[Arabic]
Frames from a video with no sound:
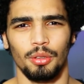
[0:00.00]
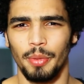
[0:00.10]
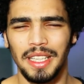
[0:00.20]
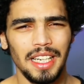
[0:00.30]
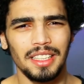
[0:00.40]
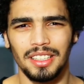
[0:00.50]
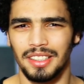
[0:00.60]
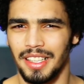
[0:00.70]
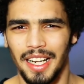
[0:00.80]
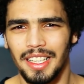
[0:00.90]
وبدأت
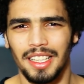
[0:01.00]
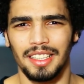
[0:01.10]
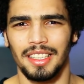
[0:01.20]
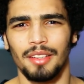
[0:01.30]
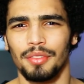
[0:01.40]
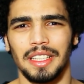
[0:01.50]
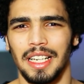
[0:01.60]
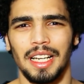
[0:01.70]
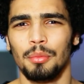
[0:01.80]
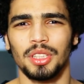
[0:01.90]
تتلكلك كده في
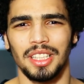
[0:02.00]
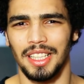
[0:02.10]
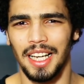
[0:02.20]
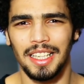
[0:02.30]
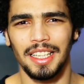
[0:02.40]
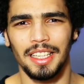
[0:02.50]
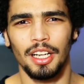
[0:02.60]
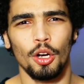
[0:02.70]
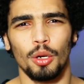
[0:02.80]
الكلام وتتلجلج